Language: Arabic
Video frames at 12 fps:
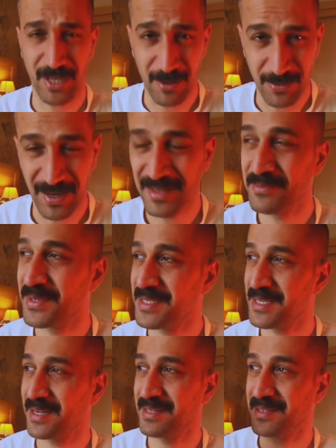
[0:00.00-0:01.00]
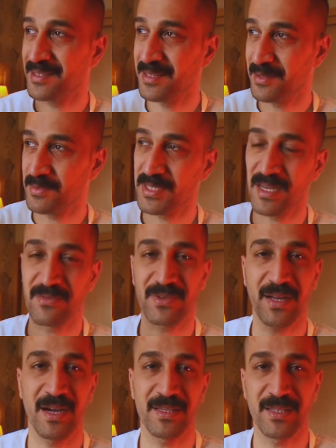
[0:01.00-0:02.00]
تعبان بس اني
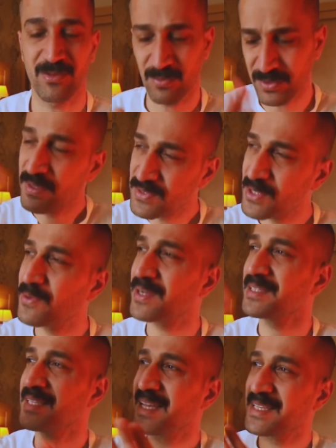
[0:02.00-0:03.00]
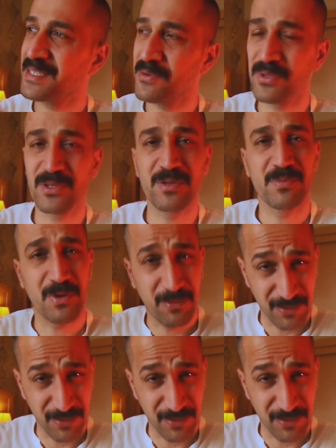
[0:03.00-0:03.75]
مسافر حاليا وبنفس الوقت دا اسوي لكم